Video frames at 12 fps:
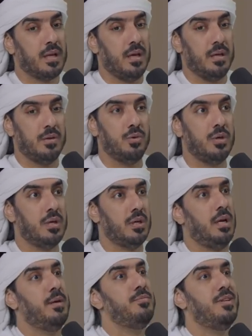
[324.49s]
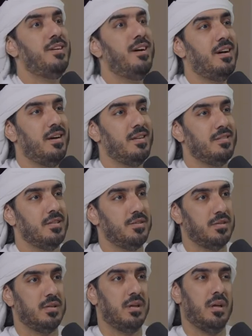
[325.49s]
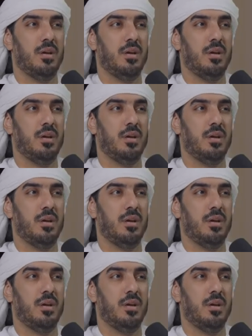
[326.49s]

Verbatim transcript: يقول لك الحمد لله خلصنا السنه